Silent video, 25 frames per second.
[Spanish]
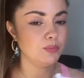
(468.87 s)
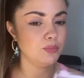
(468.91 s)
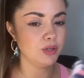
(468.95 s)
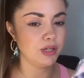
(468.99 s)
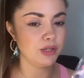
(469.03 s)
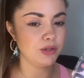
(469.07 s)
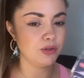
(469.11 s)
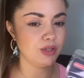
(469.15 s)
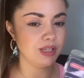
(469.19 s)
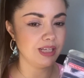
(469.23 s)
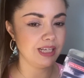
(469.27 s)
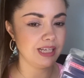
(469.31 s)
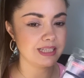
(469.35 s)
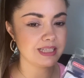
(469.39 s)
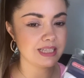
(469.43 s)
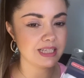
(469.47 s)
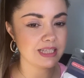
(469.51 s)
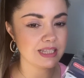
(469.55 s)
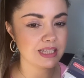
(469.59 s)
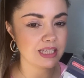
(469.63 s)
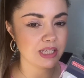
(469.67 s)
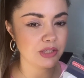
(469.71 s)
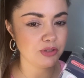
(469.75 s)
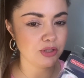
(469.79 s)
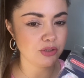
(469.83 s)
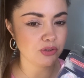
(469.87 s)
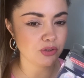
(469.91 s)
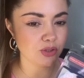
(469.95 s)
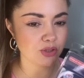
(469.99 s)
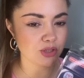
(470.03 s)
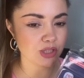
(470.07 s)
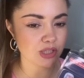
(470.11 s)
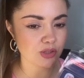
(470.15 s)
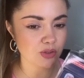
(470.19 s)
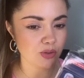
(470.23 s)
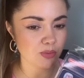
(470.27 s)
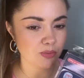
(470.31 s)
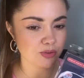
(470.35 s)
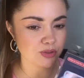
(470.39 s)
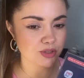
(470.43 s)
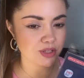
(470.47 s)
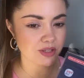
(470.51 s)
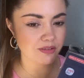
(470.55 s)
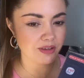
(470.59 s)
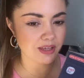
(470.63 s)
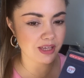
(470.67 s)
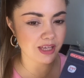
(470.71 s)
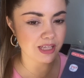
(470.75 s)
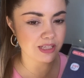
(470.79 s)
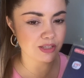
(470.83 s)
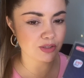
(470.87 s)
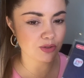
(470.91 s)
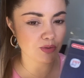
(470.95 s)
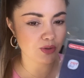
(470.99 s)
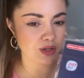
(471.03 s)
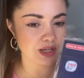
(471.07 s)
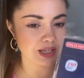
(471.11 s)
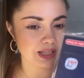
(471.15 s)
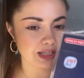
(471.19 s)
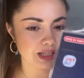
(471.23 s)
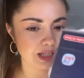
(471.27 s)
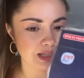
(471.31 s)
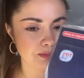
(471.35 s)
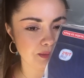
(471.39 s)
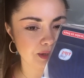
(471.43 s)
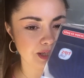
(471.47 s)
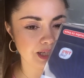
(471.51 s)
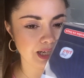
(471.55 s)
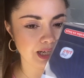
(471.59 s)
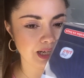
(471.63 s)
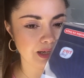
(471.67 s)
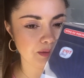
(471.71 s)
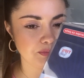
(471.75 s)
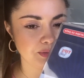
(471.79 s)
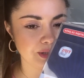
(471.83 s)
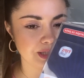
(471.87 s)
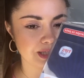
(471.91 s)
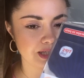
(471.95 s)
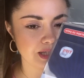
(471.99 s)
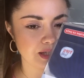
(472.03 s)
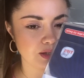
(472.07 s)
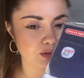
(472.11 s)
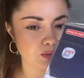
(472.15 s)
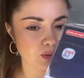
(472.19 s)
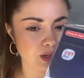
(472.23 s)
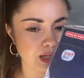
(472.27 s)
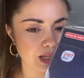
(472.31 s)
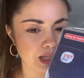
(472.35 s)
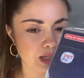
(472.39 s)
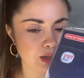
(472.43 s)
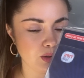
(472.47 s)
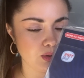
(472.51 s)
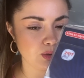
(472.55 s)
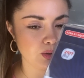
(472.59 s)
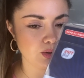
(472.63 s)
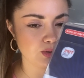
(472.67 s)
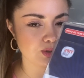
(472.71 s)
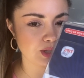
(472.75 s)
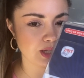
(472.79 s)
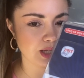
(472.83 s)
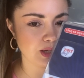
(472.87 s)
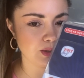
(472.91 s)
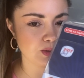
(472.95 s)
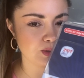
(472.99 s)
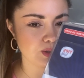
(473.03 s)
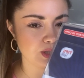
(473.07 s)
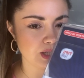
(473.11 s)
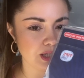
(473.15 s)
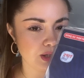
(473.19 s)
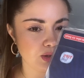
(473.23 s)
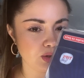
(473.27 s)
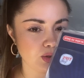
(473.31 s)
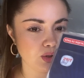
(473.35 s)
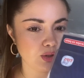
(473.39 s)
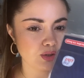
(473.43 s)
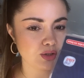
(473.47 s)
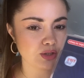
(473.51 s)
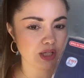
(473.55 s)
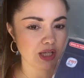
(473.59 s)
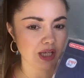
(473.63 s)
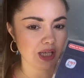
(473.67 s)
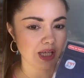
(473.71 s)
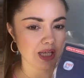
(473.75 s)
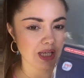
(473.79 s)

Bueno, y les enseño entonces cómo se ve esto, aquí miren el piecito ahí con los taloncitos,